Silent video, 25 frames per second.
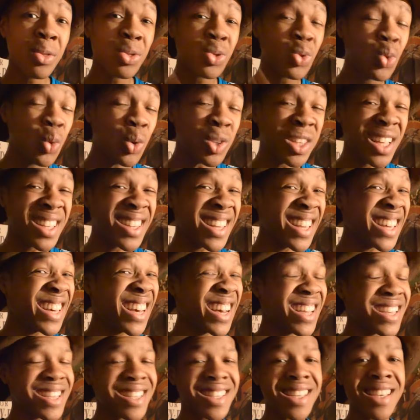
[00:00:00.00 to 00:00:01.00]
Tout était
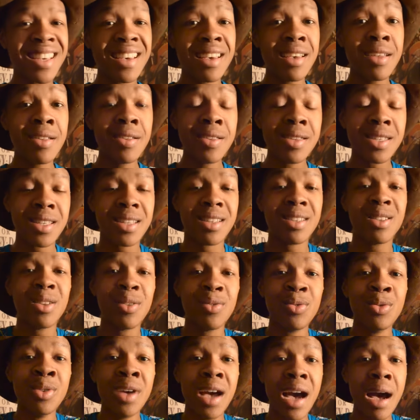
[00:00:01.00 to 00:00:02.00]
cassé, c'était
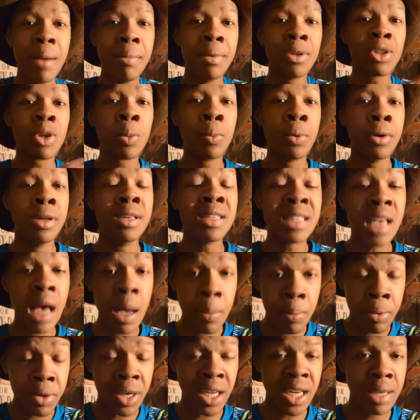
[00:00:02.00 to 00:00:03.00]
devenu un Metropolis
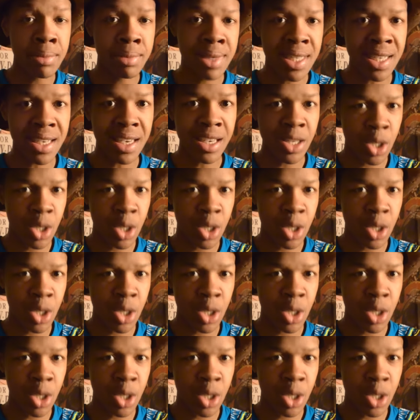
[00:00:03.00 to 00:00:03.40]
apocalyptique.